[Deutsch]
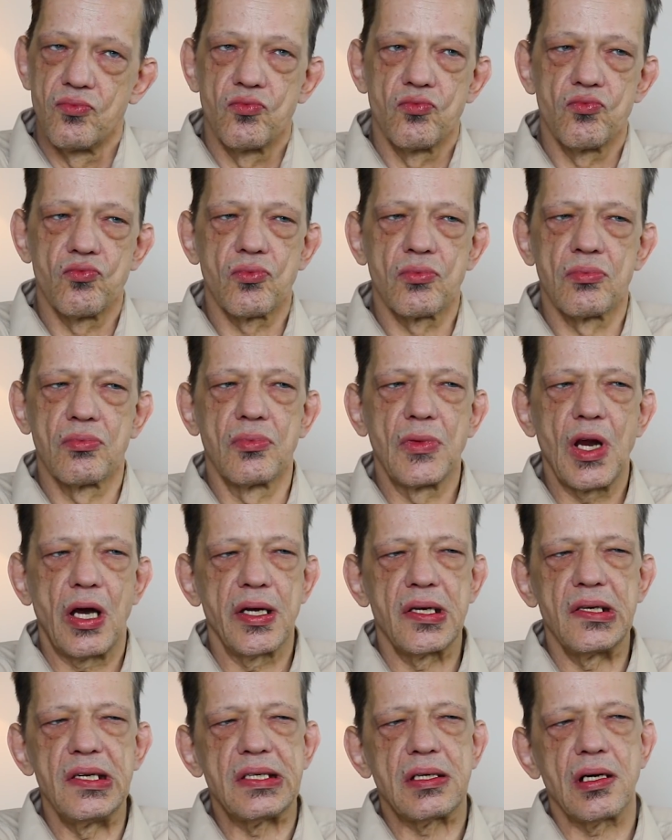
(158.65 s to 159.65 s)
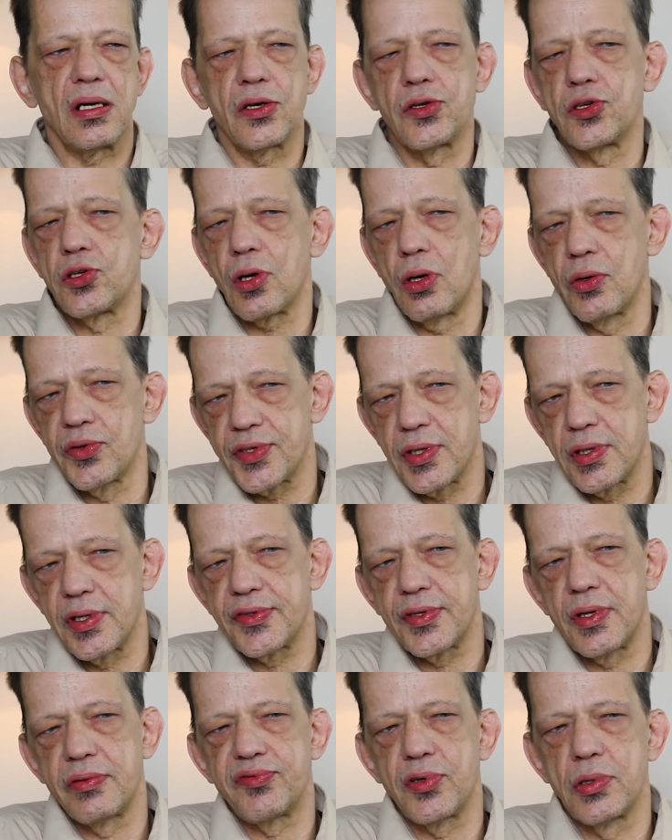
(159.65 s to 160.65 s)
Hm, eigentlich gar nicht, außer
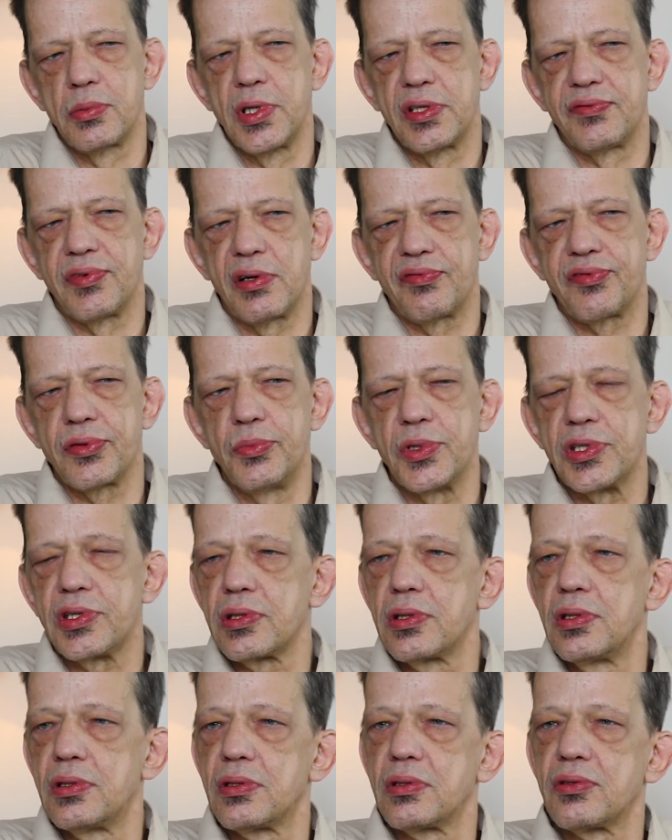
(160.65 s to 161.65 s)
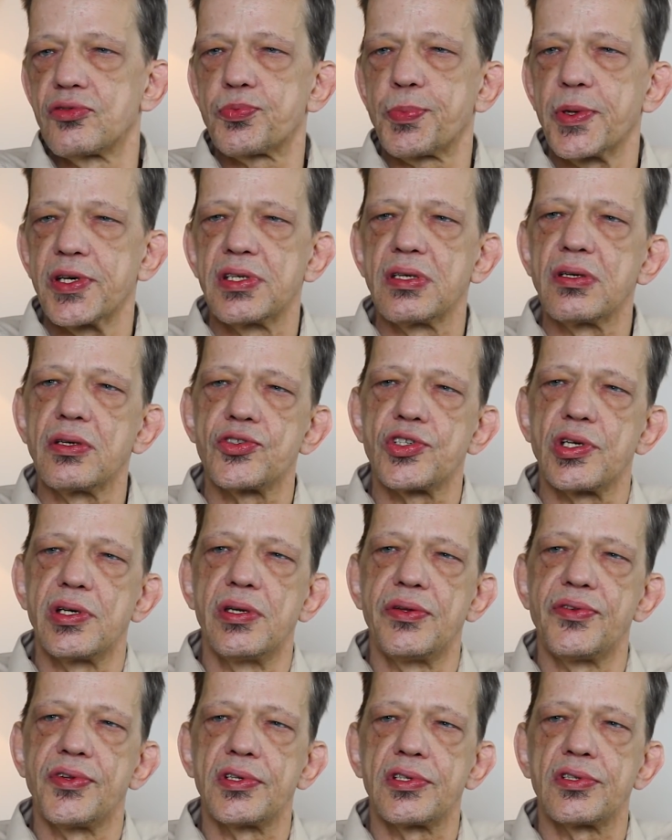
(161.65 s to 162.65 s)
dass er ein Vorbild war für mich in sprecherischer
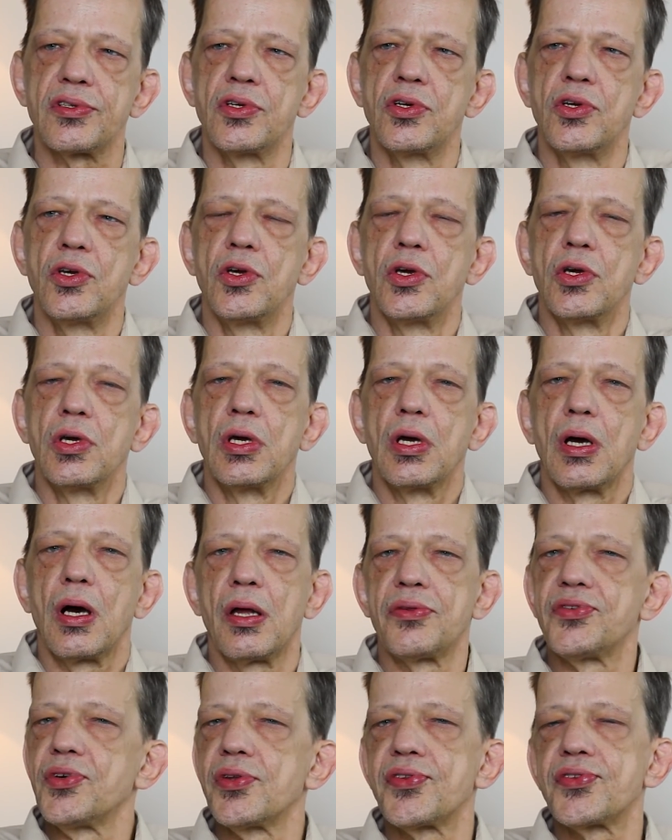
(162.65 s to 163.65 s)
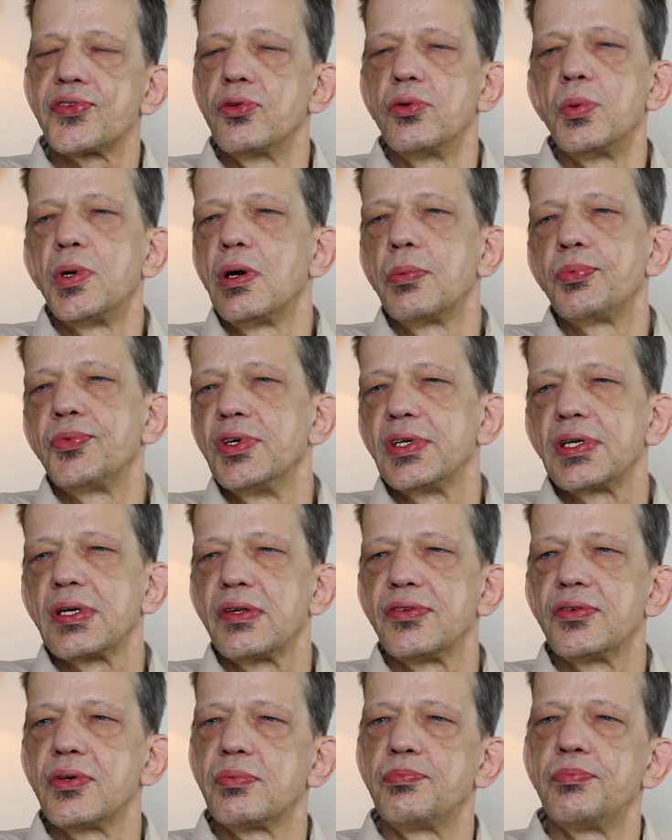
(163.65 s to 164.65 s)
Hinsicht. Ansonsten überhaupt nicht.
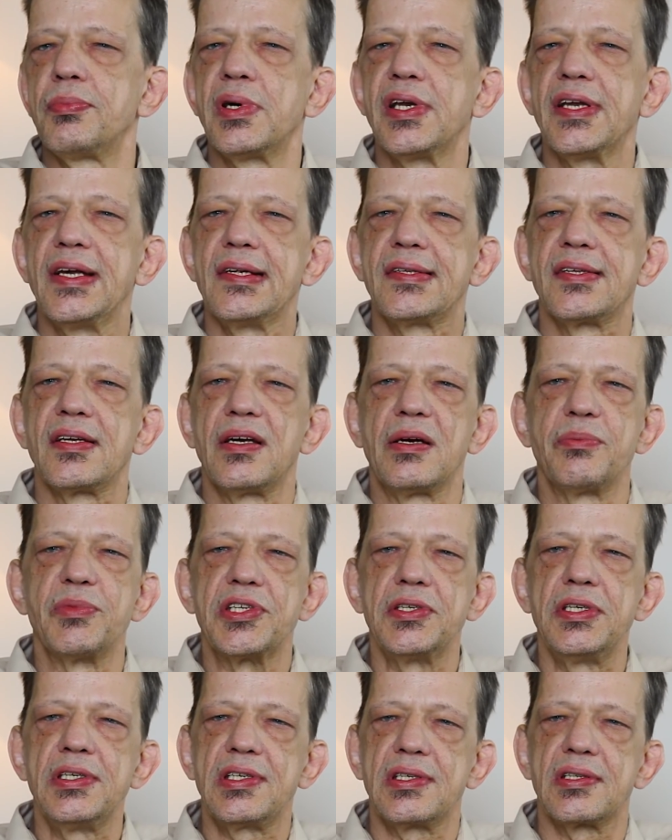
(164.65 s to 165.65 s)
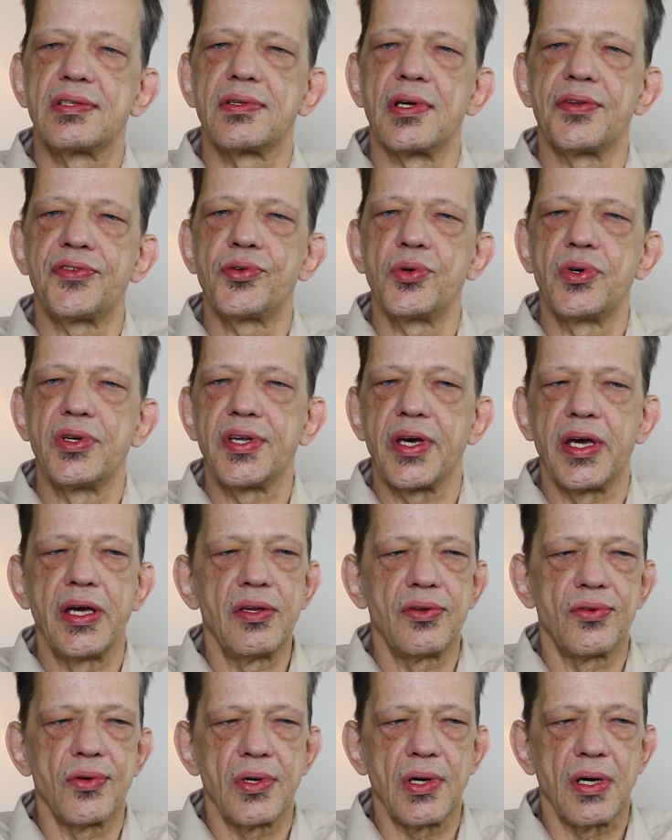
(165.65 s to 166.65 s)
Also meine Eltern haben mich nicht dazu
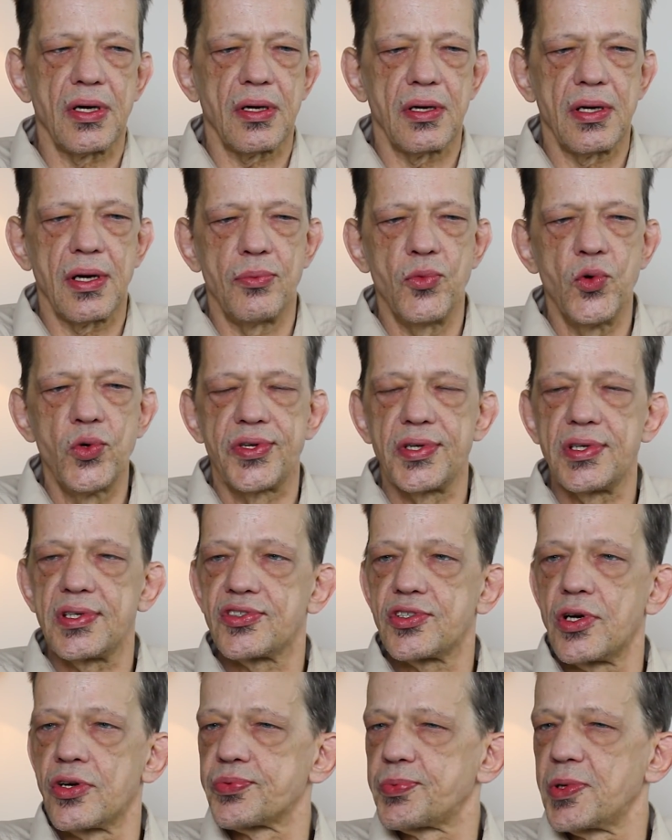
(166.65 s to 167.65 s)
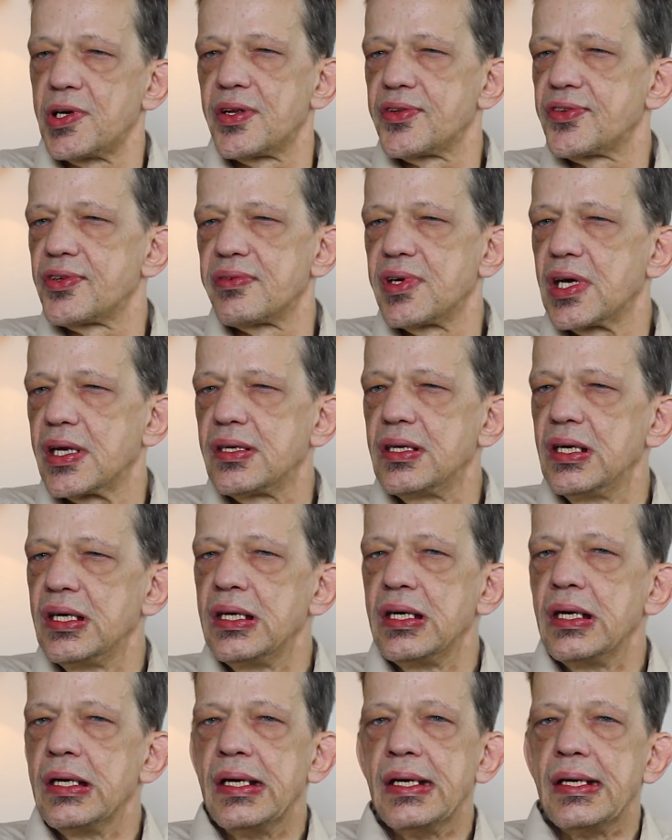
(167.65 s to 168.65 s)
gedrängt oder ermutigt, Schauspieler zu werden.
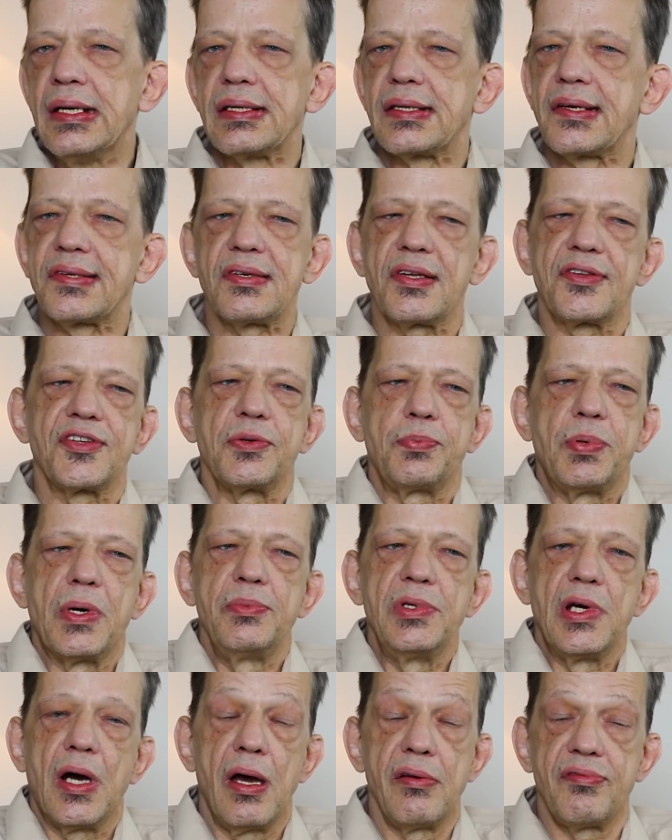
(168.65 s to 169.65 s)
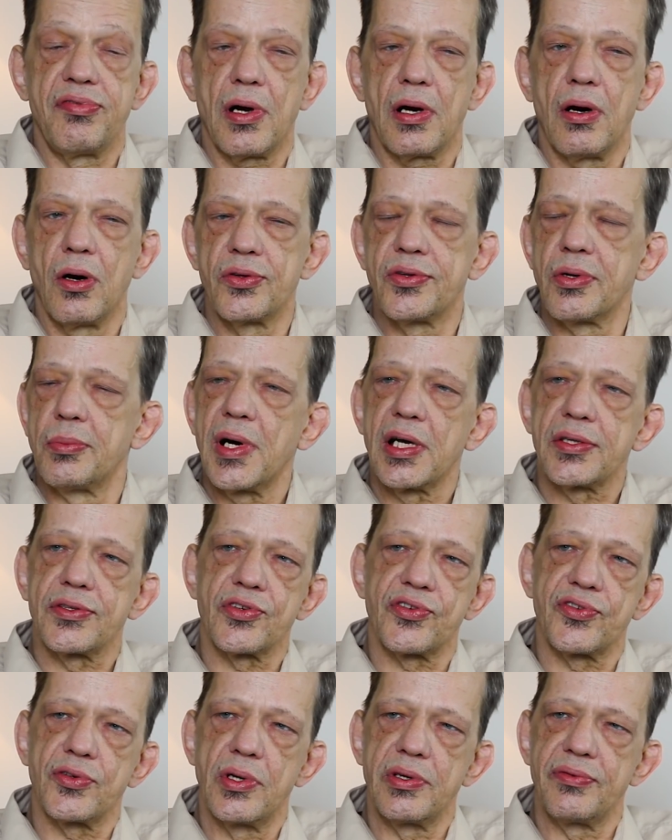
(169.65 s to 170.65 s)
Das hat sich bei mir einfach
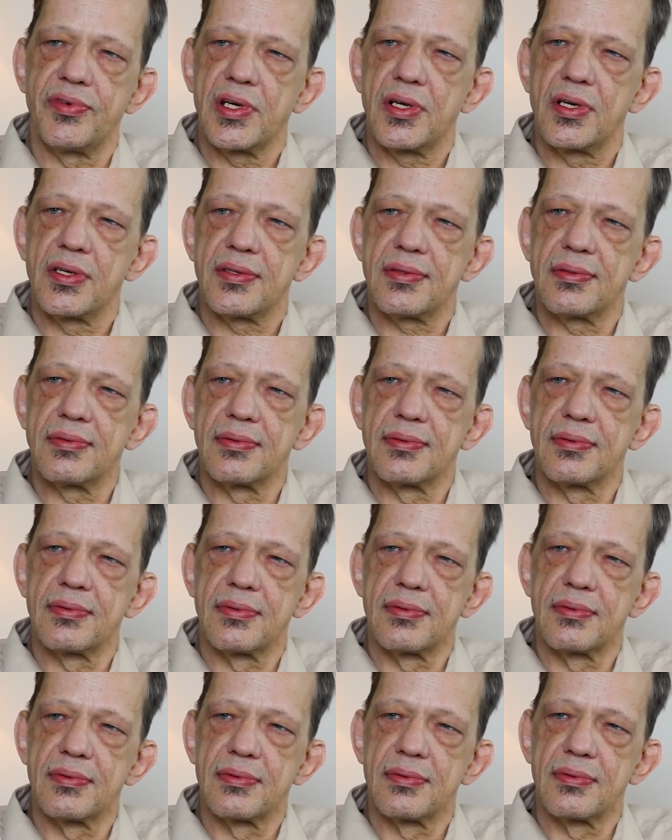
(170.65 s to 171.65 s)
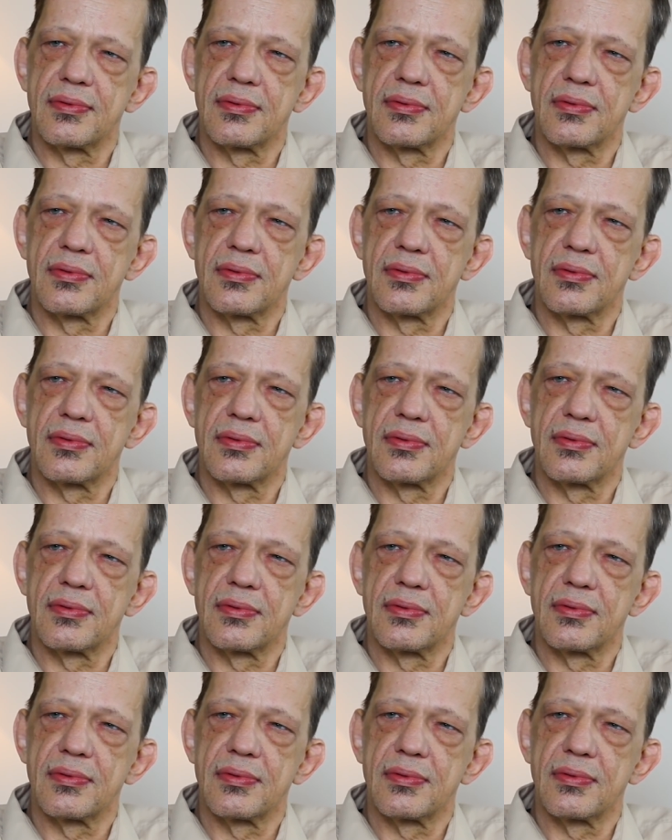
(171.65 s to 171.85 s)
automatisch so entwickelt. Hm.